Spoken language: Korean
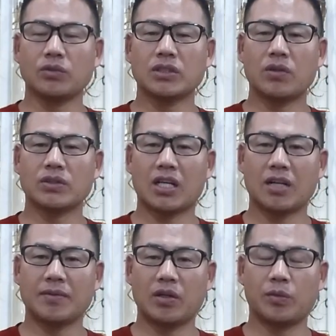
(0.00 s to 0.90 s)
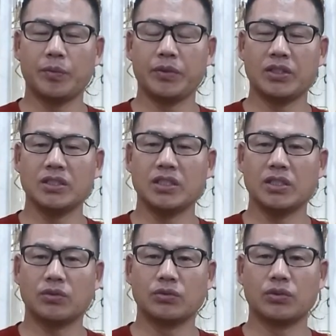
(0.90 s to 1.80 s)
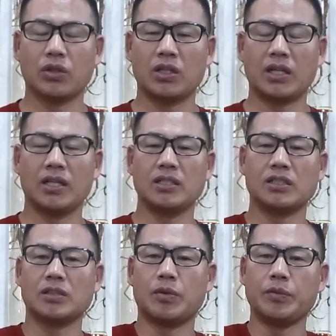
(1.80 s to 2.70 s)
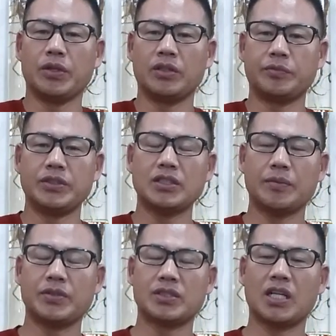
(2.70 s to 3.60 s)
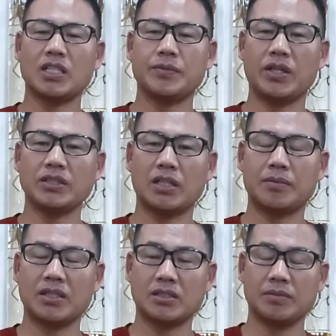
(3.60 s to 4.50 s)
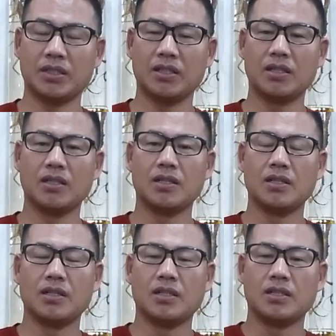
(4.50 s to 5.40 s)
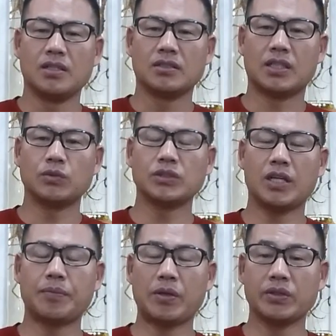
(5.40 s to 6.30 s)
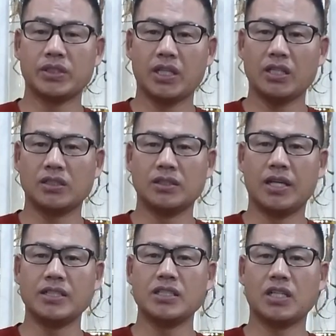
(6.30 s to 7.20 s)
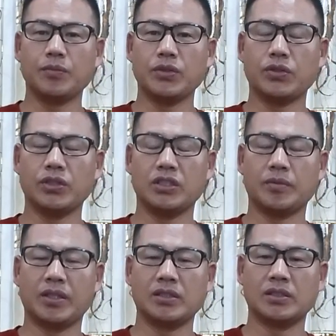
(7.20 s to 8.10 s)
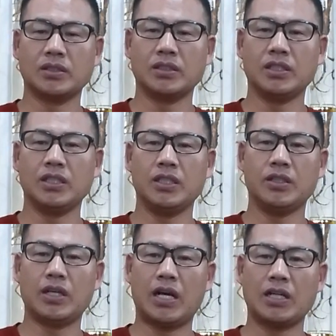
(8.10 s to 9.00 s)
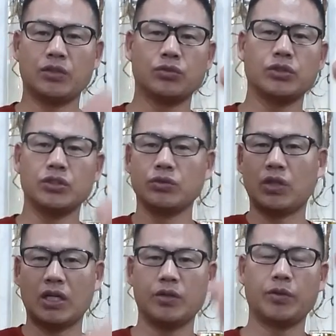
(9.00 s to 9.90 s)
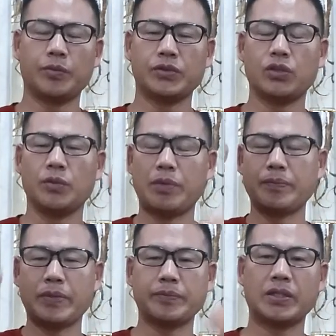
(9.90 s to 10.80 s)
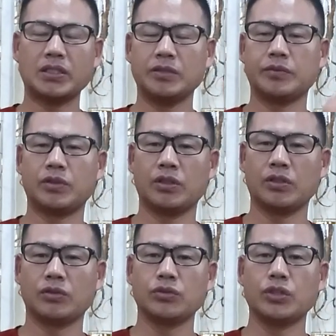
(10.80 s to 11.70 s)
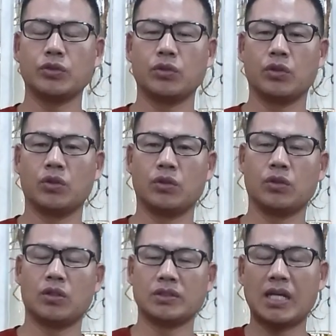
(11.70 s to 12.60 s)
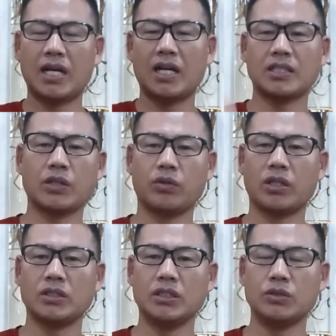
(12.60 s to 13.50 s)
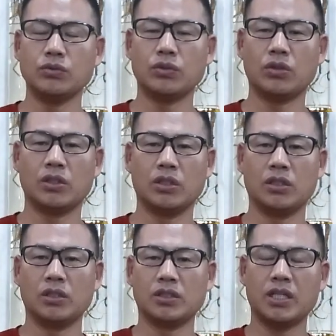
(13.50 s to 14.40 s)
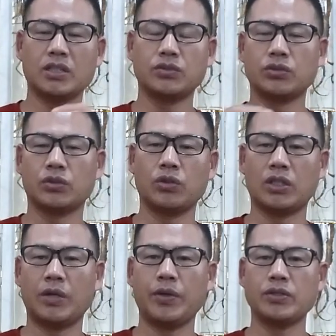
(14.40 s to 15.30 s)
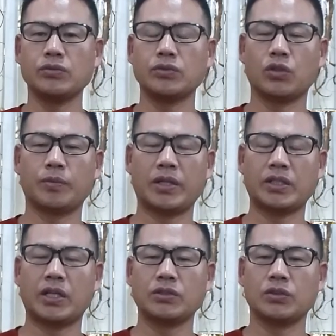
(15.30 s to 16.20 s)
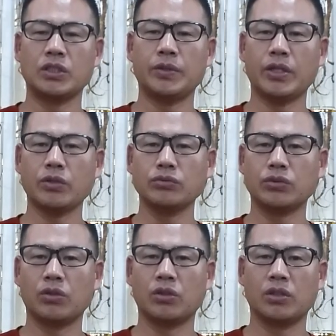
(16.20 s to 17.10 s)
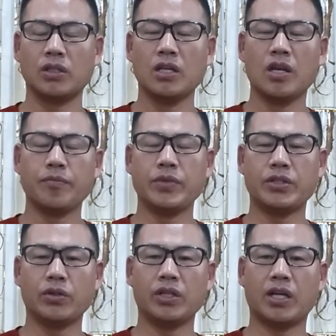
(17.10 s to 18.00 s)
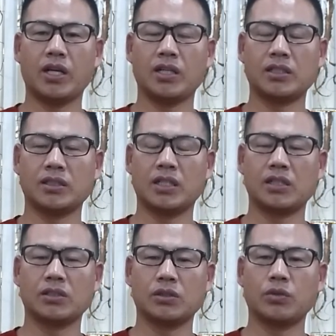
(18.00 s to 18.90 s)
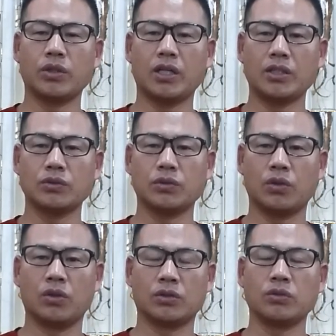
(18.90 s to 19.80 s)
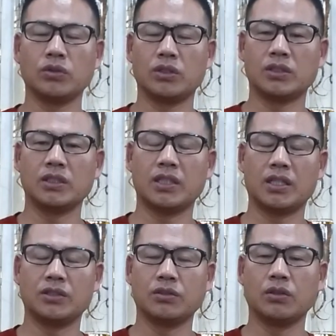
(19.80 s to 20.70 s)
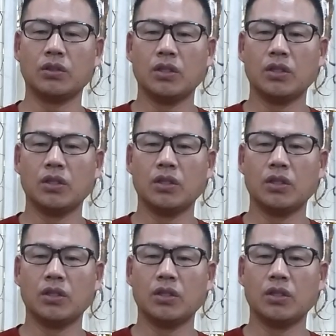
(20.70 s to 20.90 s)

자동차하고 사람하고 보면 신체적 구조나 이런 것을 보면 진짜 비슷한 점이 굉장히 많습니다. 자동차의 파워트레인은 엔진과 미션이지만 이 아래 수직으로 아래 위로 피스톤이 빵빵빵 끌리부터 수직으로 상하 작용하는 이 운동을 크랭크축을 돌려가 회전 운동으로 바꿔가지고 이 회전 운동을 미션이라는 것을 통해 가지고 동력을 전달하죠.